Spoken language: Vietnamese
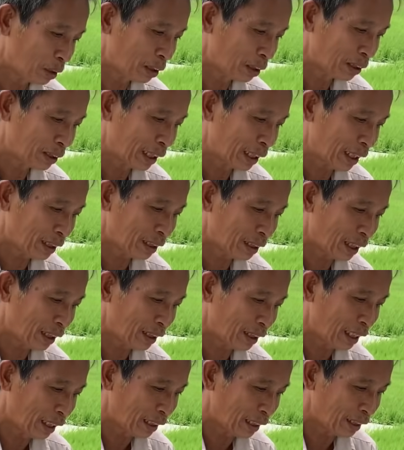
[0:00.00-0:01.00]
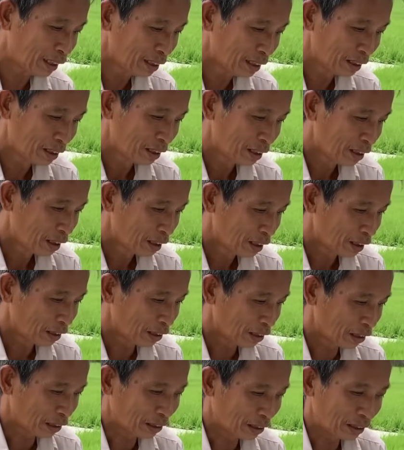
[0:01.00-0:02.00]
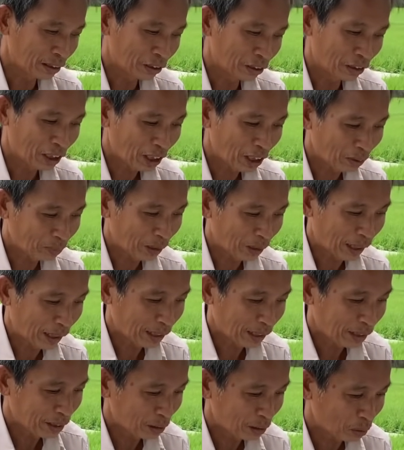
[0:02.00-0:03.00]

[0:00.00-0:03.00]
thì xét thấy đây thì giữa hôm nay